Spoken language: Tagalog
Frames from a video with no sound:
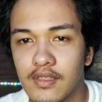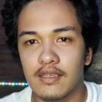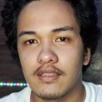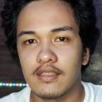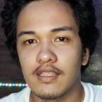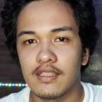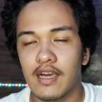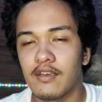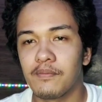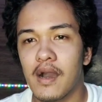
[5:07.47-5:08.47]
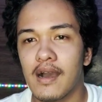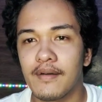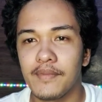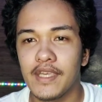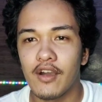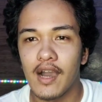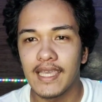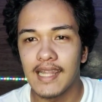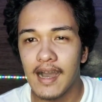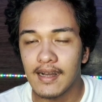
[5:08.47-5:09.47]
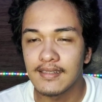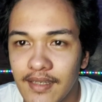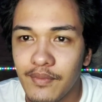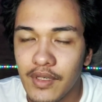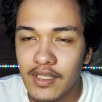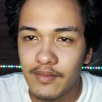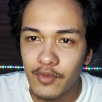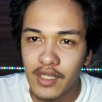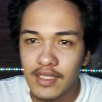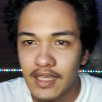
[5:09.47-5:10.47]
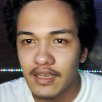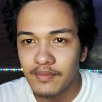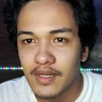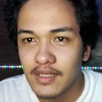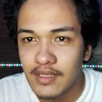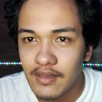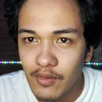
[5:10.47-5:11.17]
And hindi tayo pang Mio I lang. Pwede, pwede tayo mag